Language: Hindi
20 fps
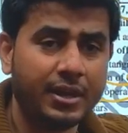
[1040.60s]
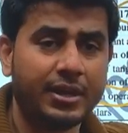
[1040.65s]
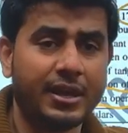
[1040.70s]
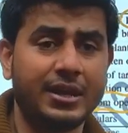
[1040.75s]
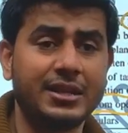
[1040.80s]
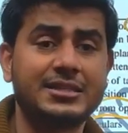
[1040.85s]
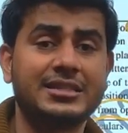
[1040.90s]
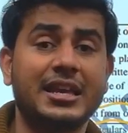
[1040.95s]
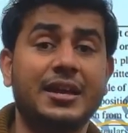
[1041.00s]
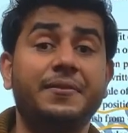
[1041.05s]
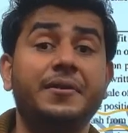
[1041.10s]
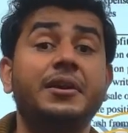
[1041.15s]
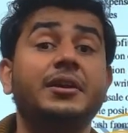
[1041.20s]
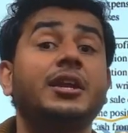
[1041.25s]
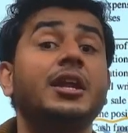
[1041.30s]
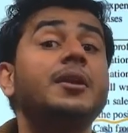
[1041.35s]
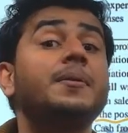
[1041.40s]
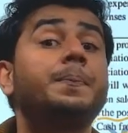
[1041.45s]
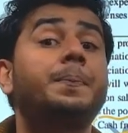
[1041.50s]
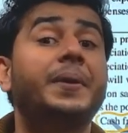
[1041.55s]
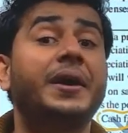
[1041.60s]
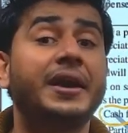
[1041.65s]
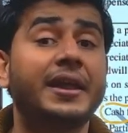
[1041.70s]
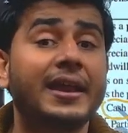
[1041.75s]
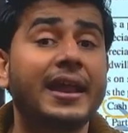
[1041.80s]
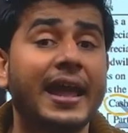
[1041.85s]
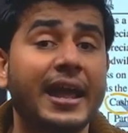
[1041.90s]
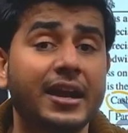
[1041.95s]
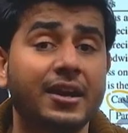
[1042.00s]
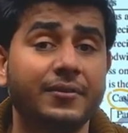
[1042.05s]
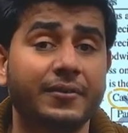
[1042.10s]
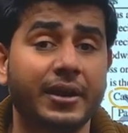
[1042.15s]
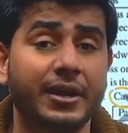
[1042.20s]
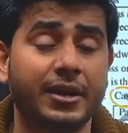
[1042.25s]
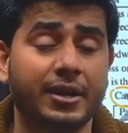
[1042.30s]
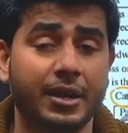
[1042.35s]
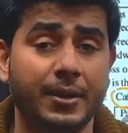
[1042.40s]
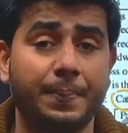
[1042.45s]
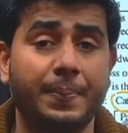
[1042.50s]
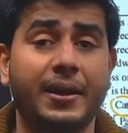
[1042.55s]
यानी 17 बढ़ रहा है
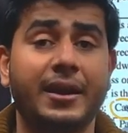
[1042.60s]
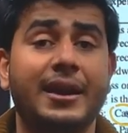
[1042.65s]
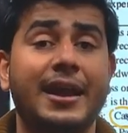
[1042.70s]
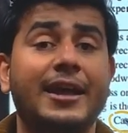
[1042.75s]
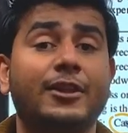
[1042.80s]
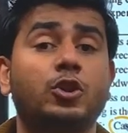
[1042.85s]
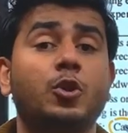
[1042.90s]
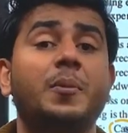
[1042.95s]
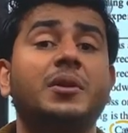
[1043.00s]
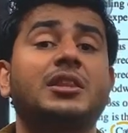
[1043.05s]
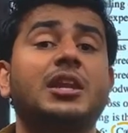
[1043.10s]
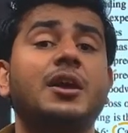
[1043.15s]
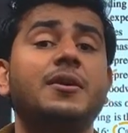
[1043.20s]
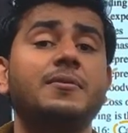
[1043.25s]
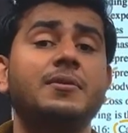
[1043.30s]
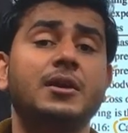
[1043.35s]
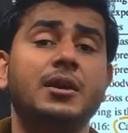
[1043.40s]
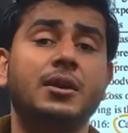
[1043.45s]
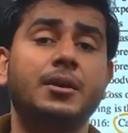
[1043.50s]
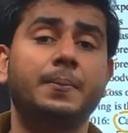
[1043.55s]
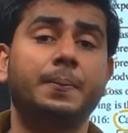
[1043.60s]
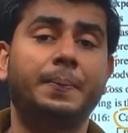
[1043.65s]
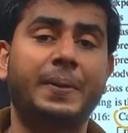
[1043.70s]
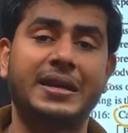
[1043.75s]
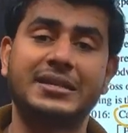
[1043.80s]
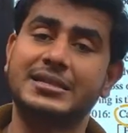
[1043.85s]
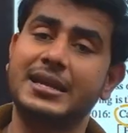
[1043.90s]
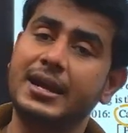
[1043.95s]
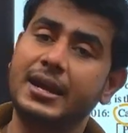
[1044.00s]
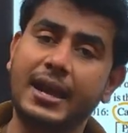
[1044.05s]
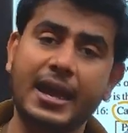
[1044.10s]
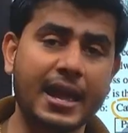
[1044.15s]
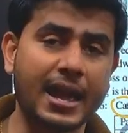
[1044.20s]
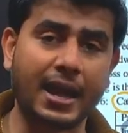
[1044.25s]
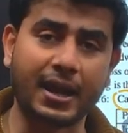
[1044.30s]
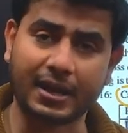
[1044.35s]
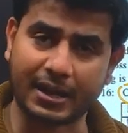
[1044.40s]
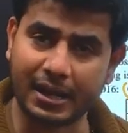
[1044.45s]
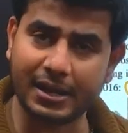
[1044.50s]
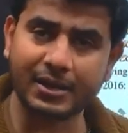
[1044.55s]
इन्वेंट्री बढ़ रहा है तो मतलब पैसा गया
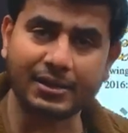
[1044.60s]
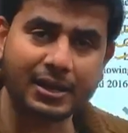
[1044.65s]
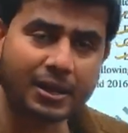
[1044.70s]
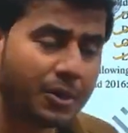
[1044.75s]
खरीदा